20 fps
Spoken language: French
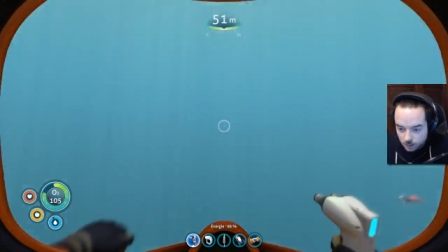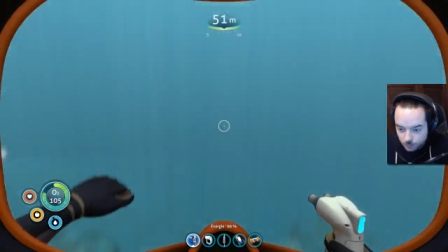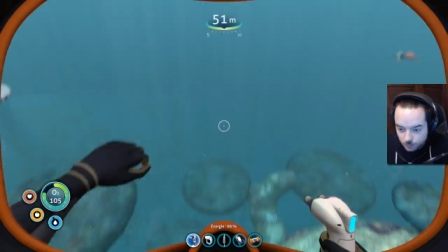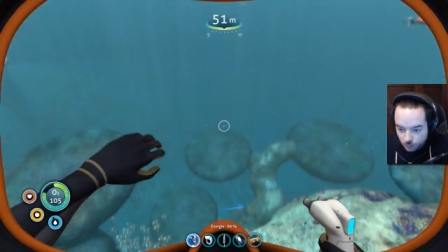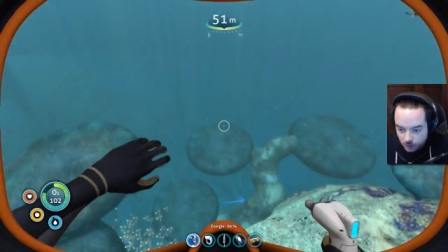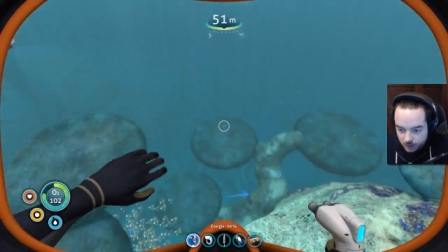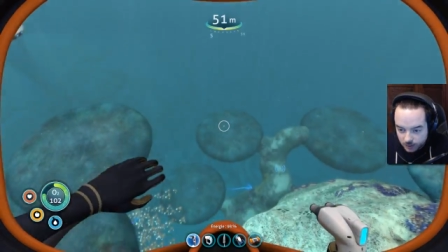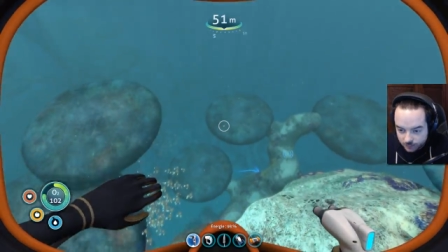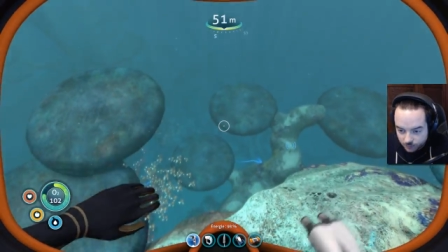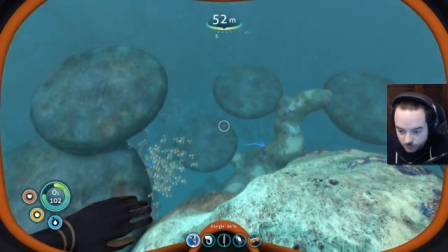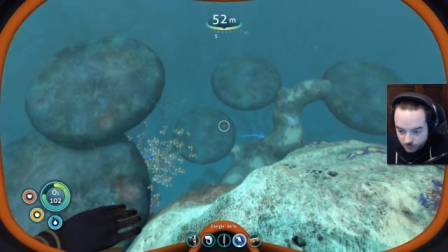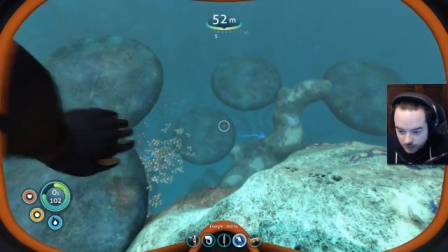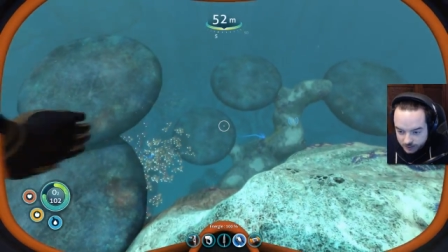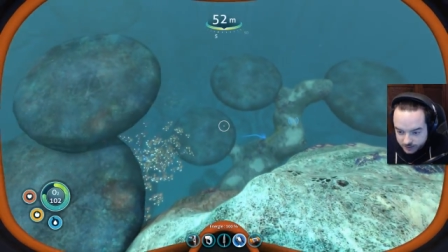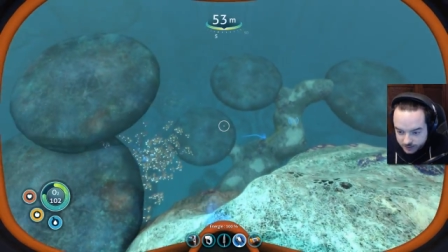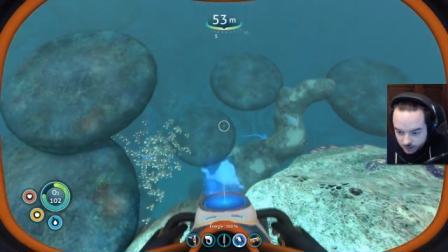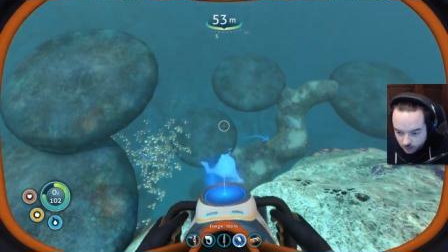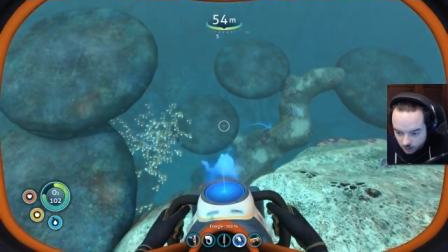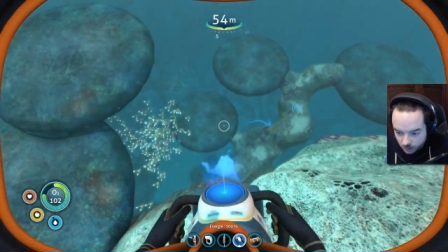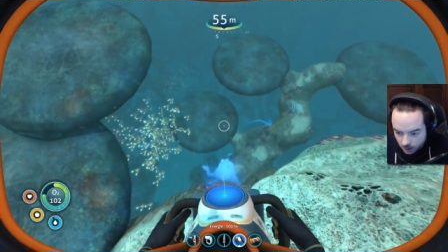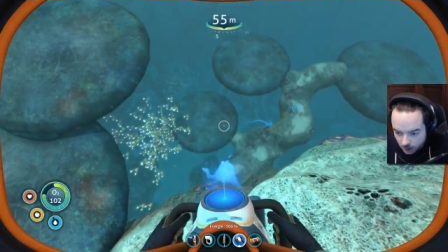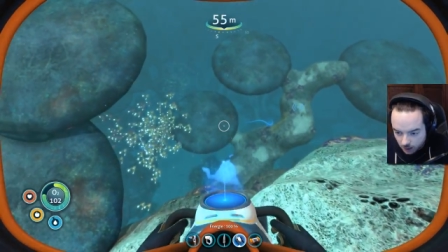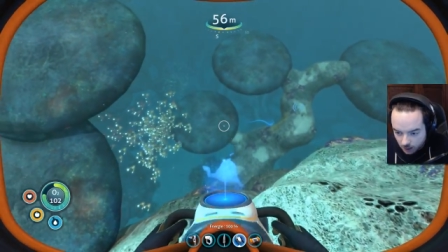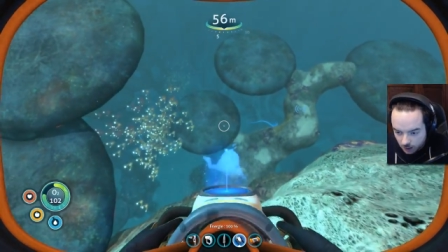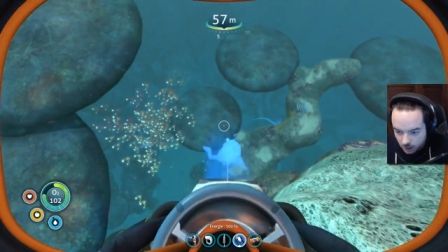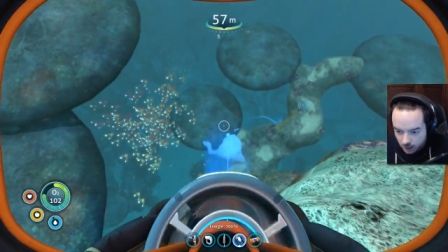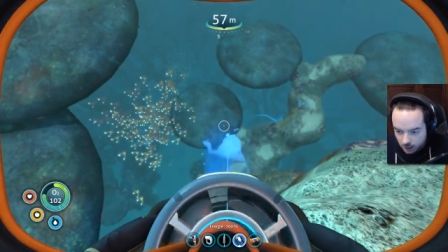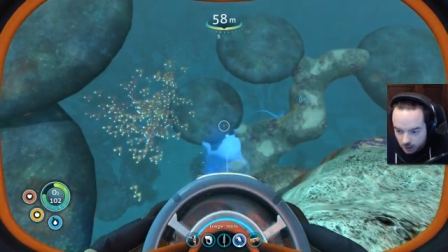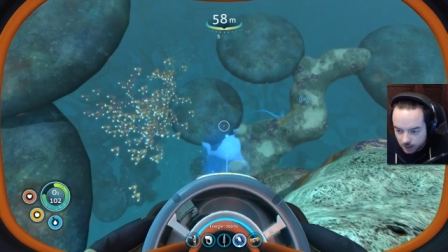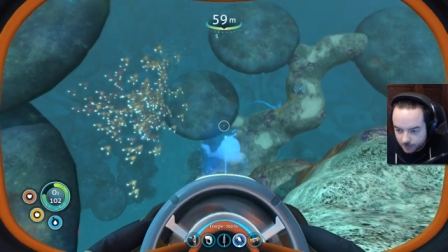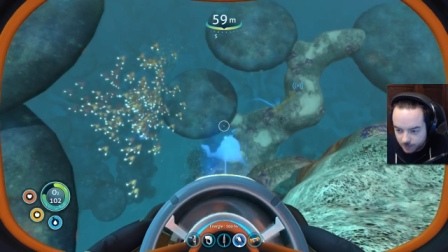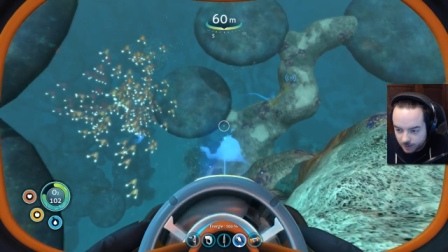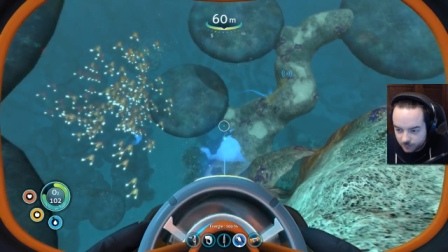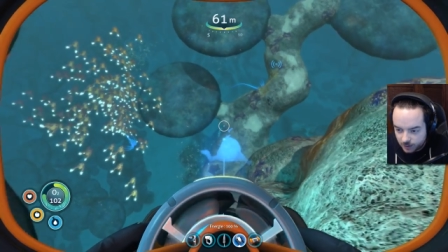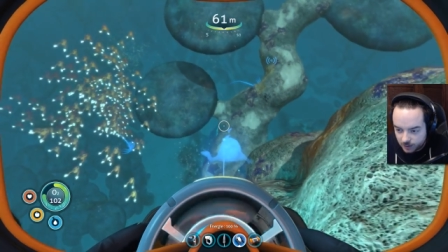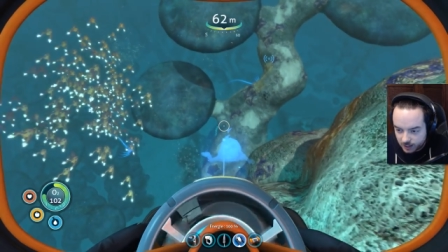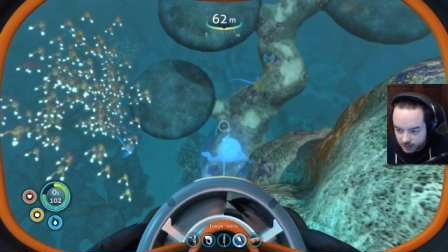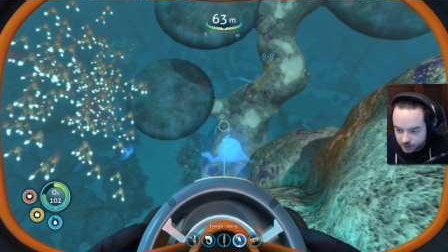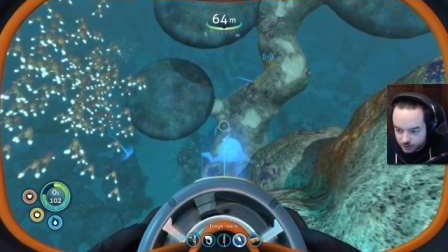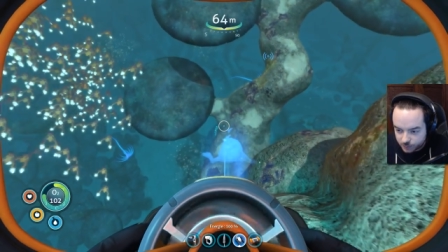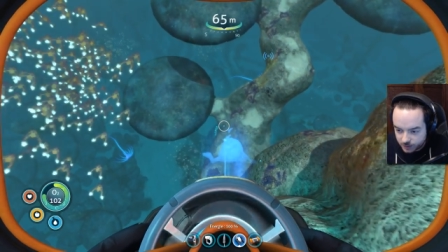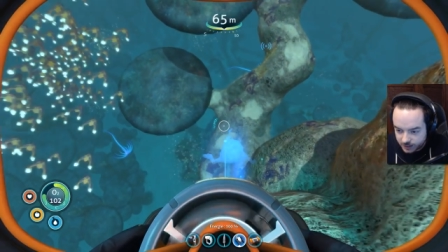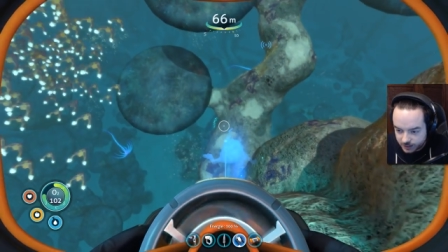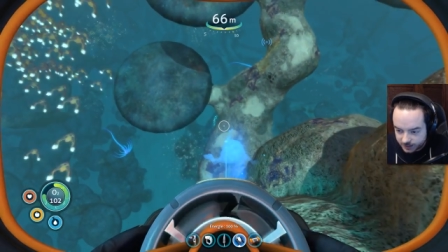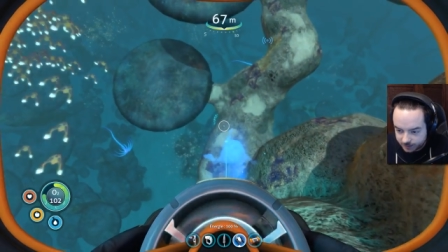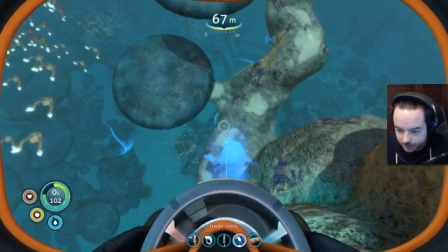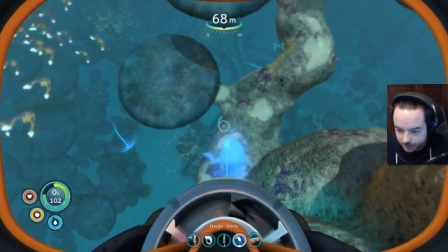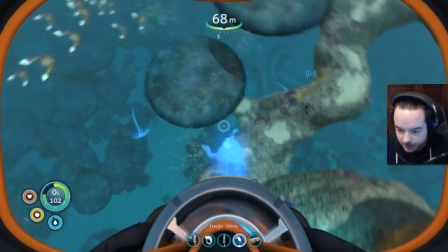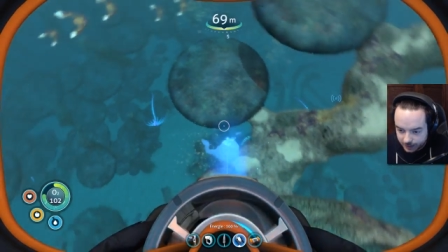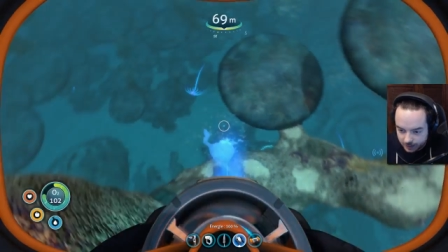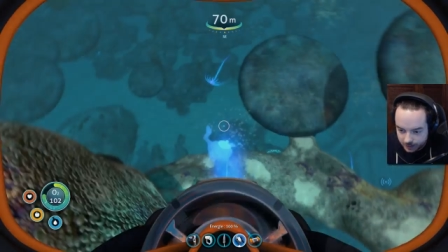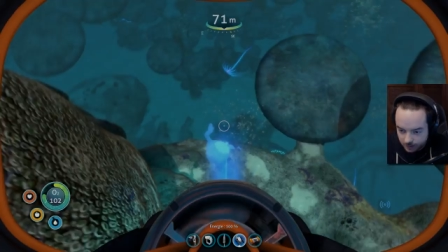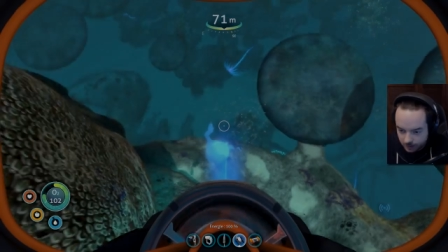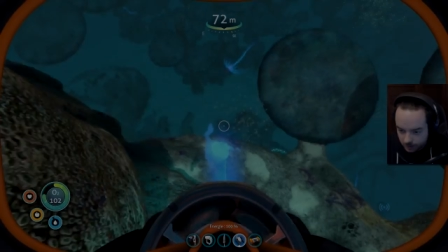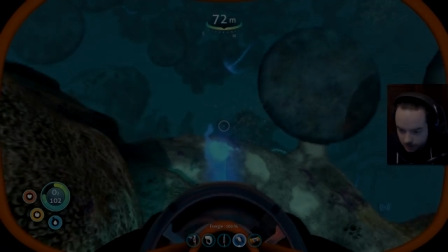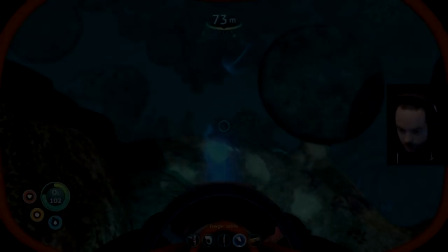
Pour les fondations Ah bah voilà, je croyais être frais.